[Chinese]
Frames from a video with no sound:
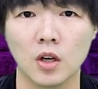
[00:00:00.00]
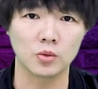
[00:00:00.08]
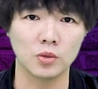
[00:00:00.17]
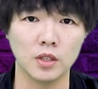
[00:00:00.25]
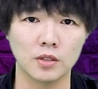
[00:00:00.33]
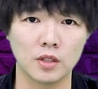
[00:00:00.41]

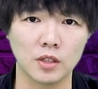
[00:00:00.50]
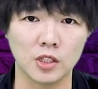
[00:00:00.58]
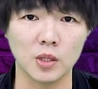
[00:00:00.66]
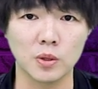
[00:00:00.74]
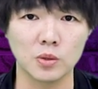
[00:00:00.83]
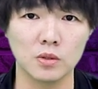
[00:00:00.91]
所以，这个
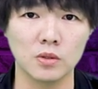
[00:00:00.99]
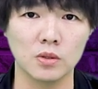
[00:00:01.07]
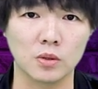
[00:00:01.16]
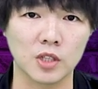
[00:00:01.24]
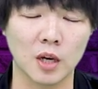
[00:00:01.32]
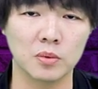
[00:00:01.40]
新闻就是
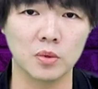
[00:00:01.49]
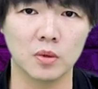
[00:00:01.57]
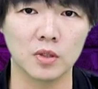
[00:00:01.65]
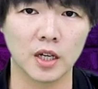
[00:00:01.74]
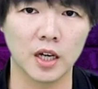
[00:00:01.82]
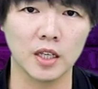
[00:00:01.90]
有差不
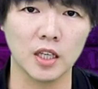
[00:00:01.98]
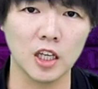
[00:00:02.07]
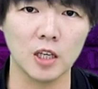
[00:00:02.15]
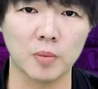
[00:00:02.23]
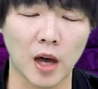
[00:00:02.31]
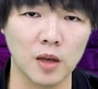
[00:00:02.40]
多大概
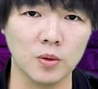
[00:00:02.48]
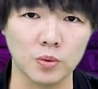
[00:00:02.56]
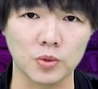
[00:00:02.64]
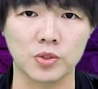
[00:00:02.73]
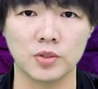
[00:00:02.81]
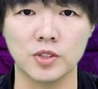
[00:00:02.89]
一百
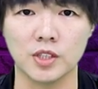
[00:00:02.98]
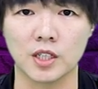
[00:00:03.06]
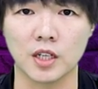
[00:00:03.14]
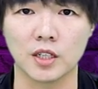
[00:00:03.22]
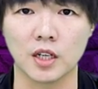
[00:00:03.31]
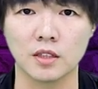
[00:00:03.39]
五十几
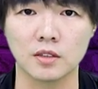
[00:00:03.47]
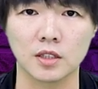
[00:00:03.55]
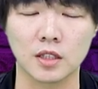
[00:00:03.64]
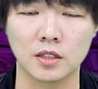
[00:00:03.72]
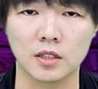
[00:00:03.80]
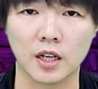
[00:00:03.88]
个人，
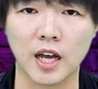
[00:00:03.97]
这个这个